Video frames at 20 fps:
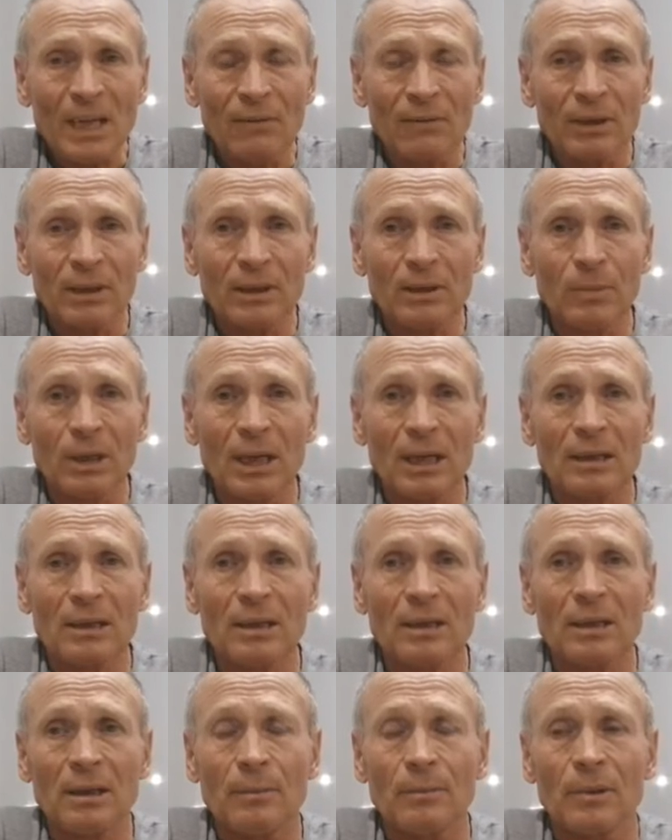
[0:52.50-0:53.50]
В
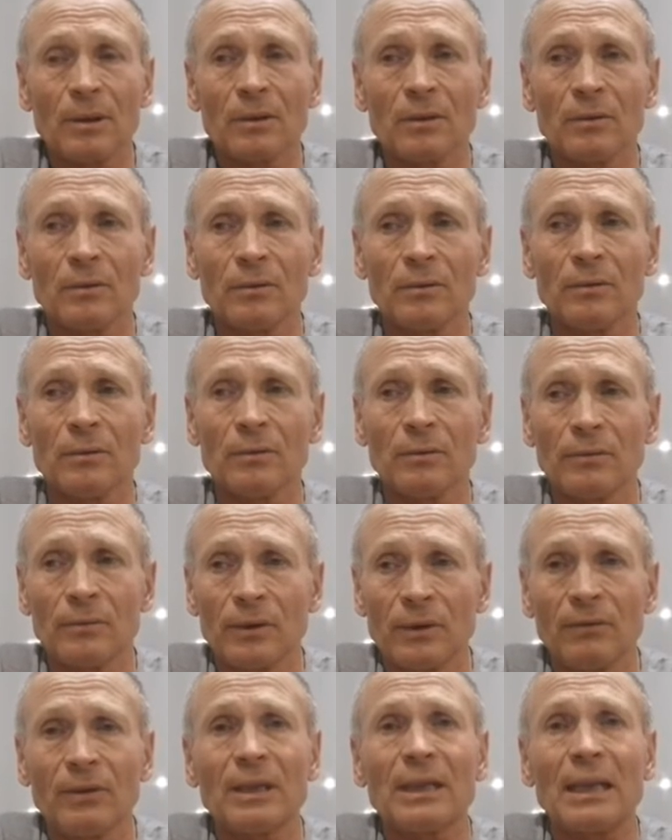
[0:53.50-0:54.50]
18 э,
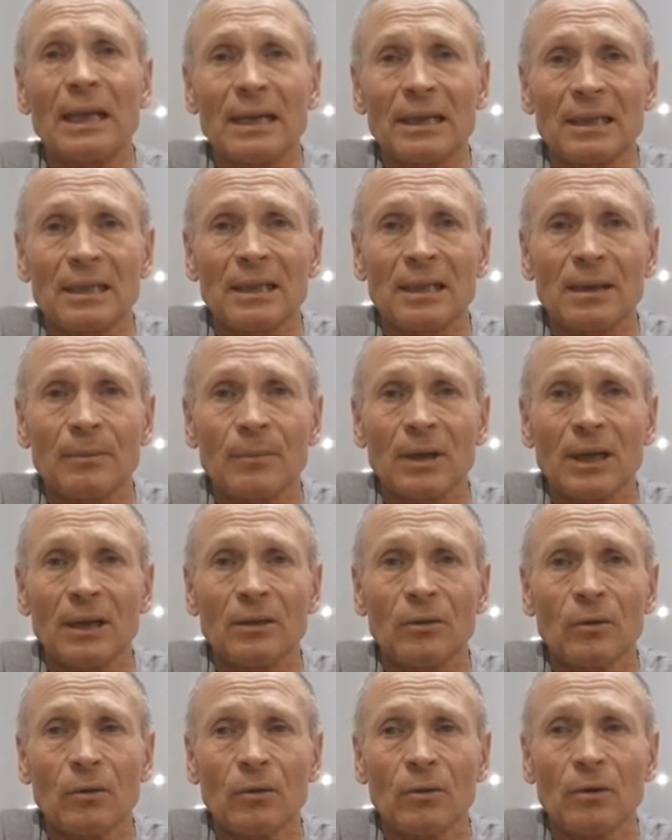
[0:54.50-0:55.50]
в
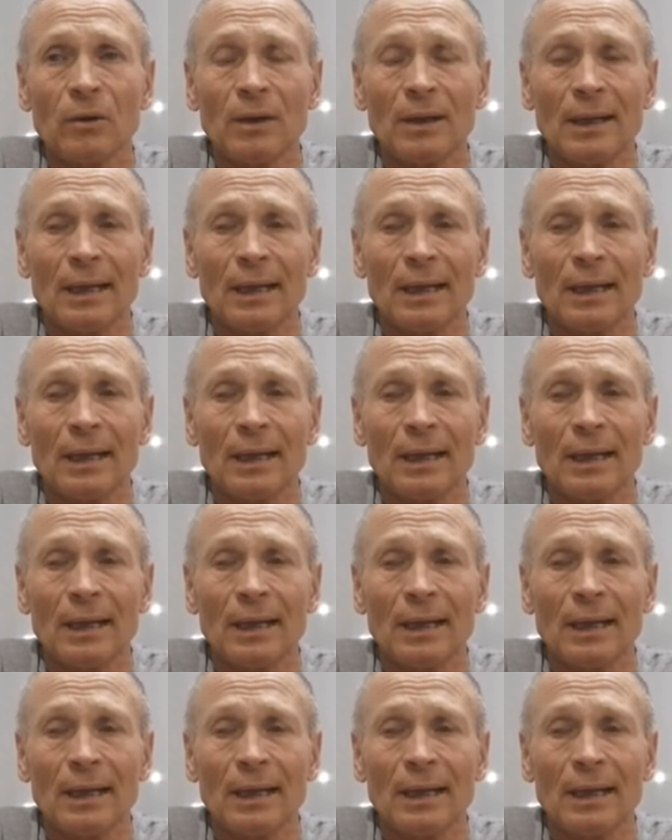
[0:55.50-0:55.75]
году